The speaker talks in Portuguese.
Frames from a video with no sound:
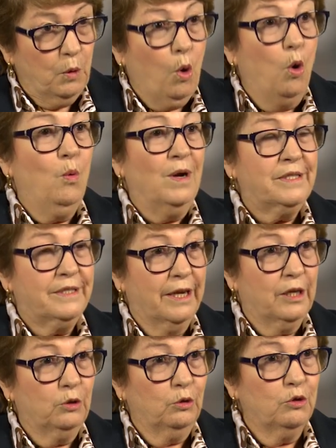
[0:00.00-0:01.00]
com as
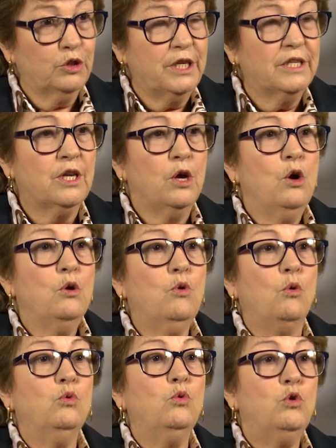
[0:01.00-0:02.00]
tecnologias,
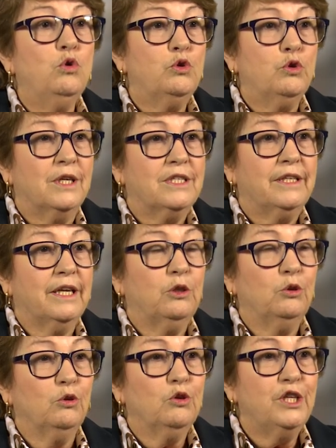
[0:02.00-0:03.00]
com o uso das
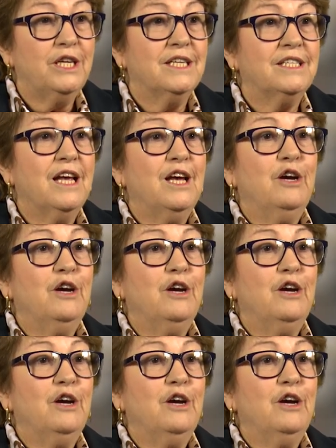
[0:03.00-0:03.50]
tecnologias,